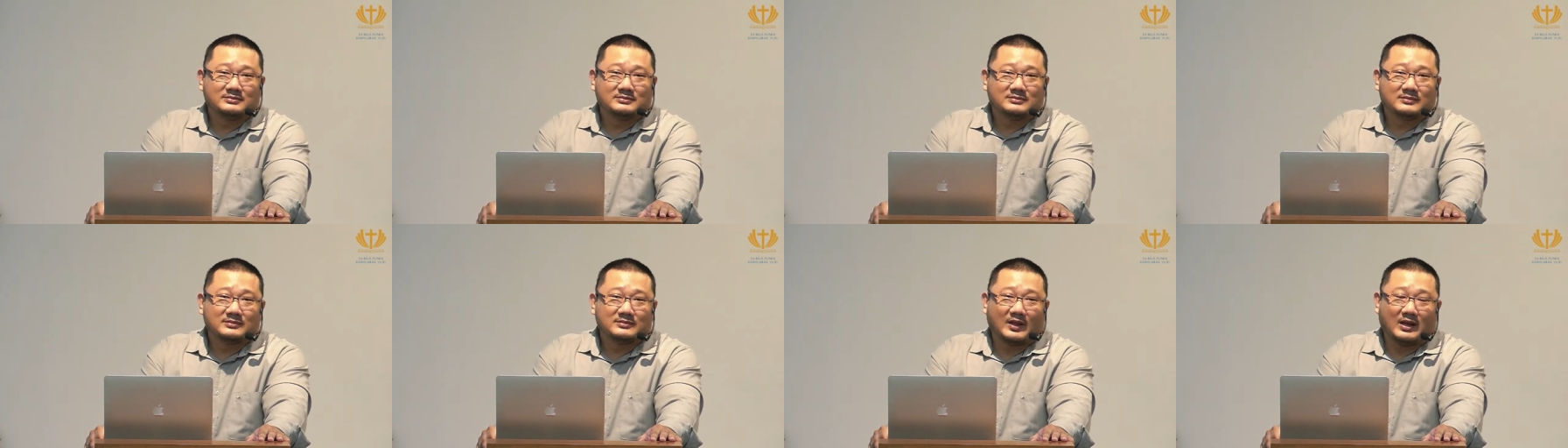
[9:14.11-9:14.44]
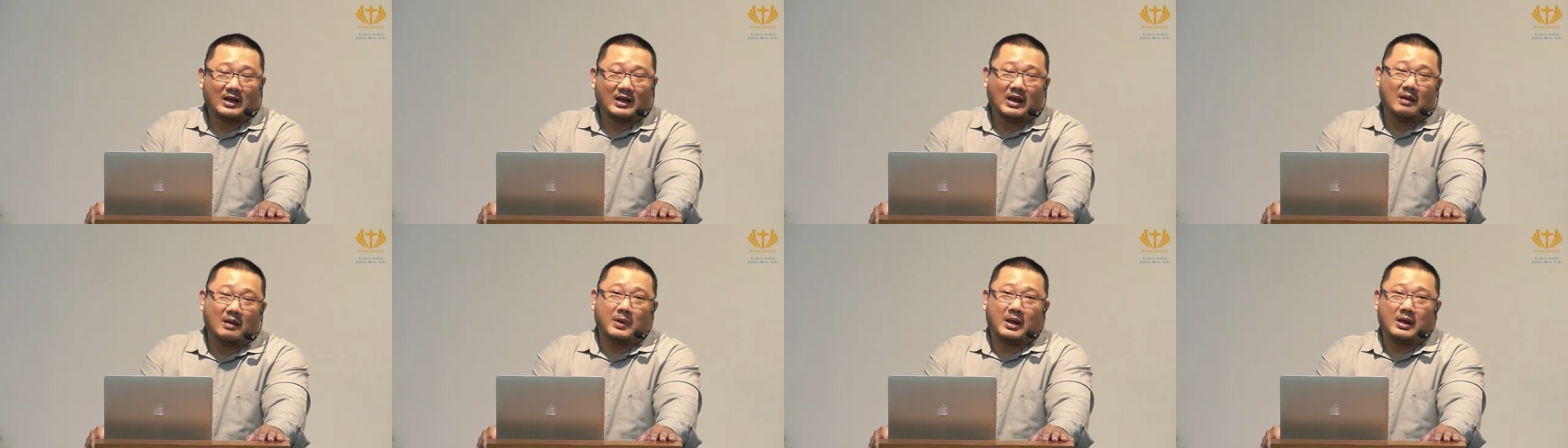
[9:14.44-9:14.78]

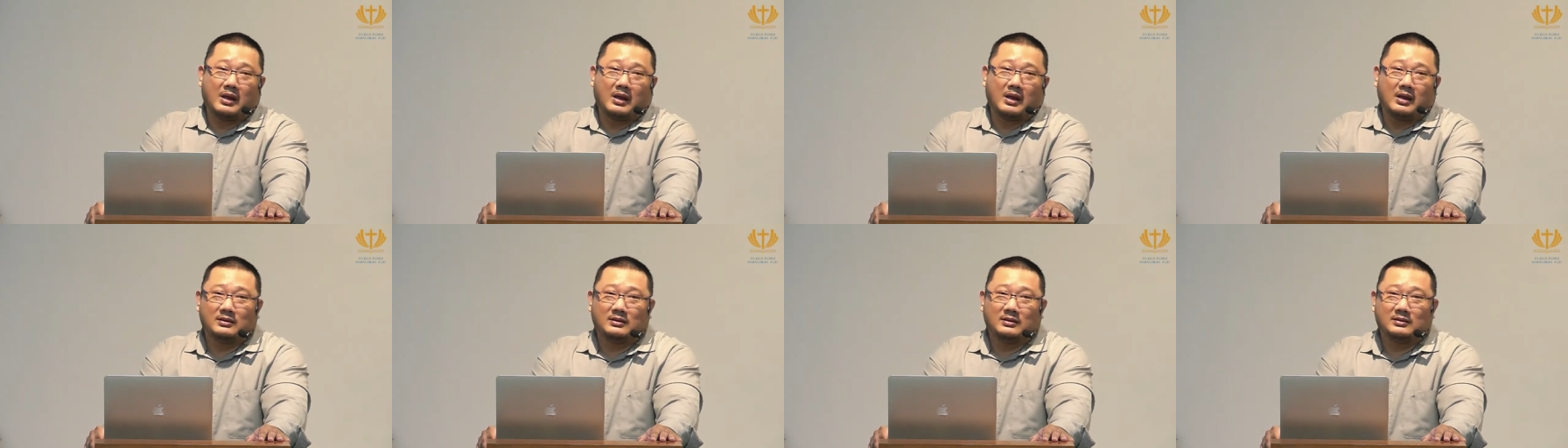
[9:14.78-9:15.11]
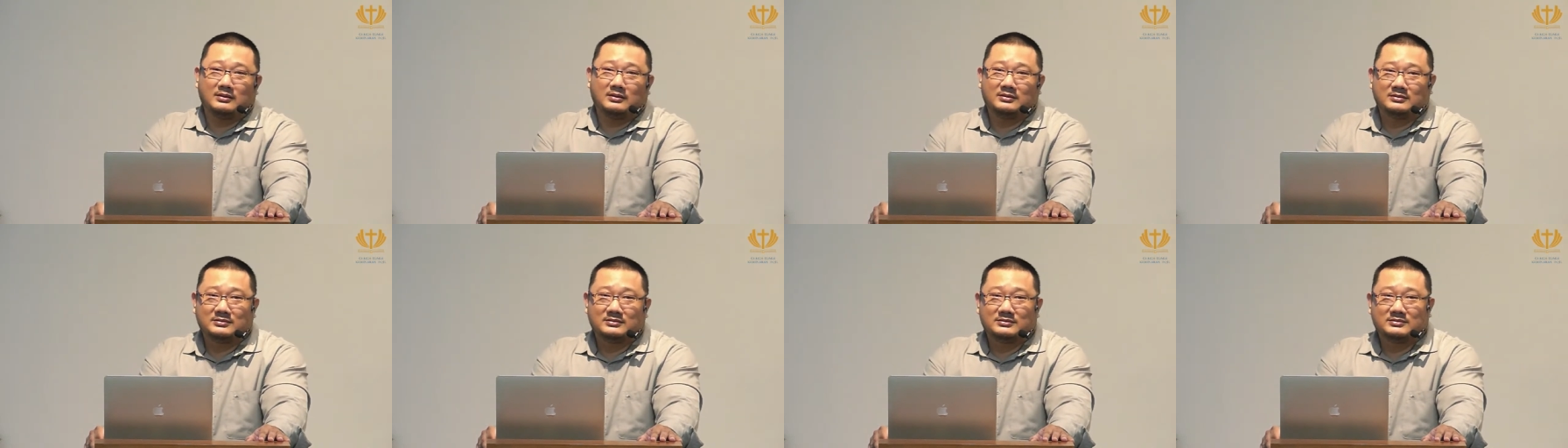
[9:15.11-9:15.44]
Kenapa?
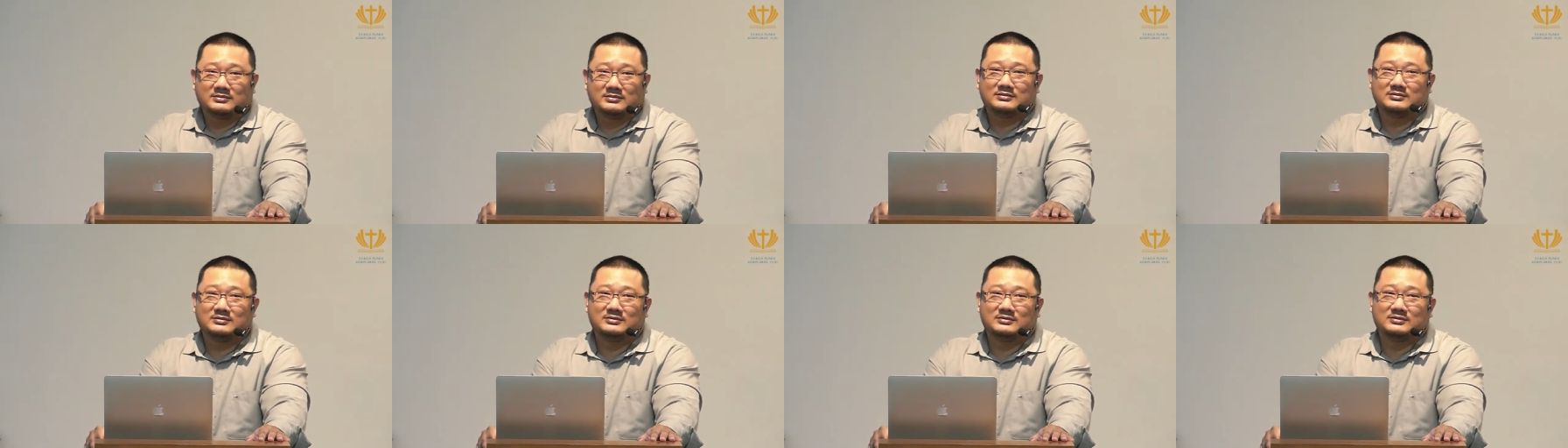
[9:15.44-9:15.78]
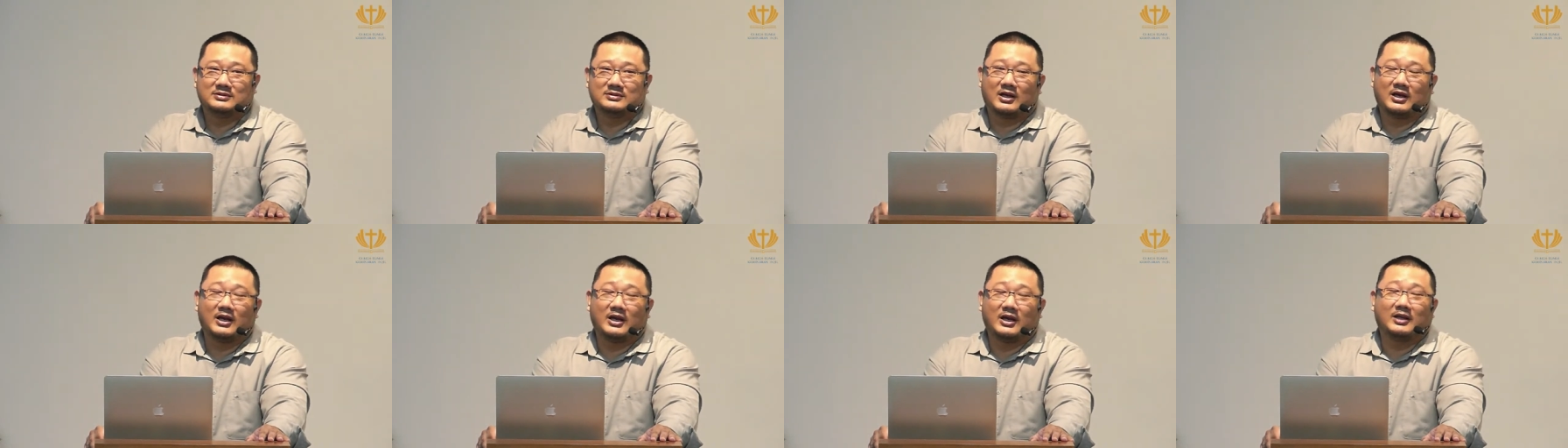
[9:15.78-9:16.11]

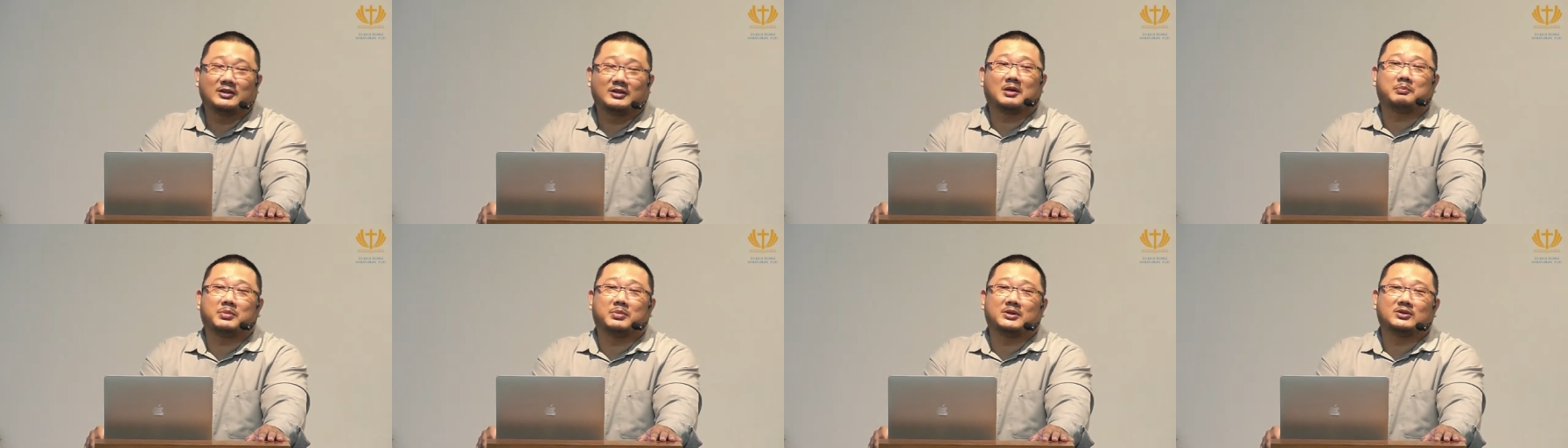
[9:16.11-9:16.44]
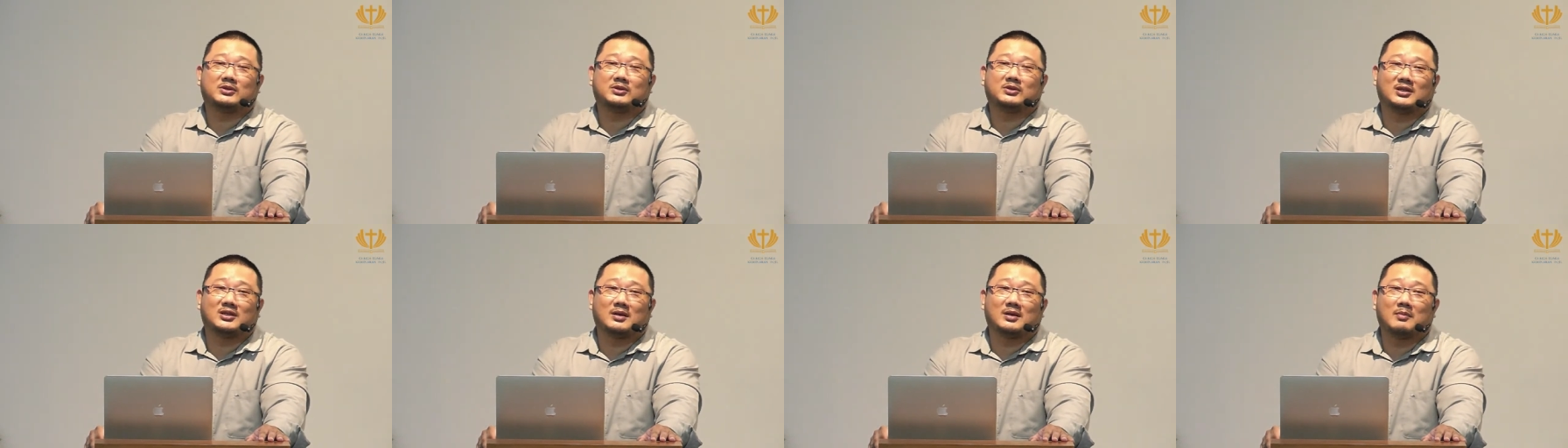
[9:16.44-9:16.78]
Ya kayak
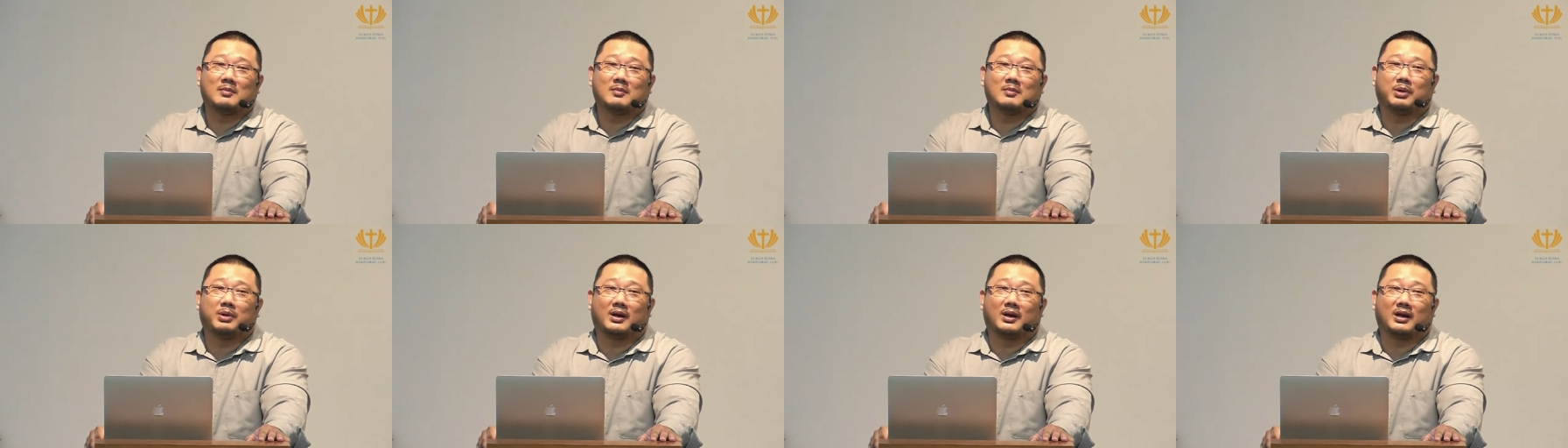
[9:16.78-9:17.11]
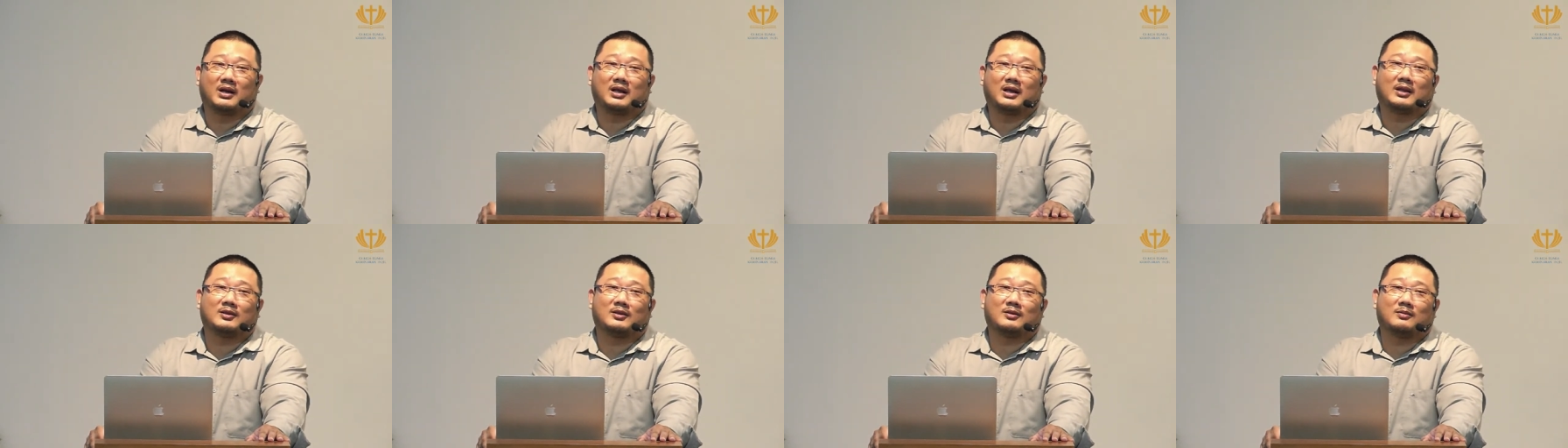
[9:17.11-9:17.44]
terpesona sama berkat